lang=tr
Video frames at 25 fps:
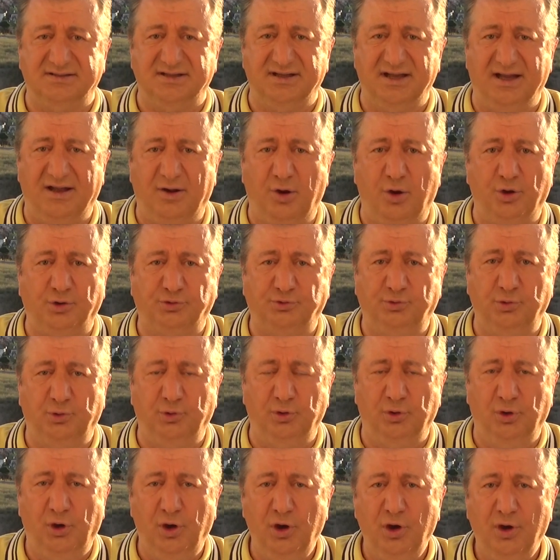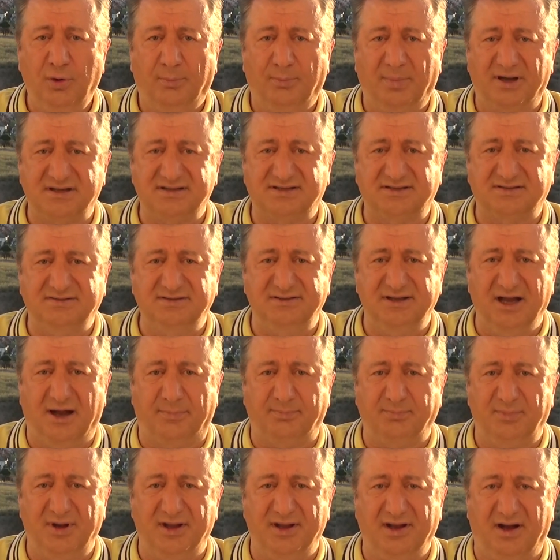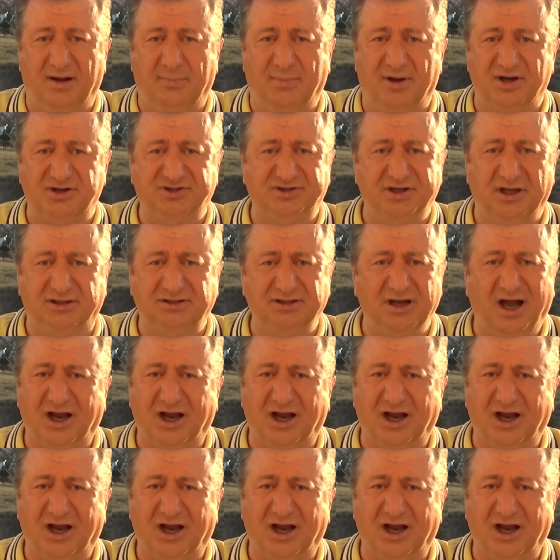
diye örtülü baskı yapmaya başladı.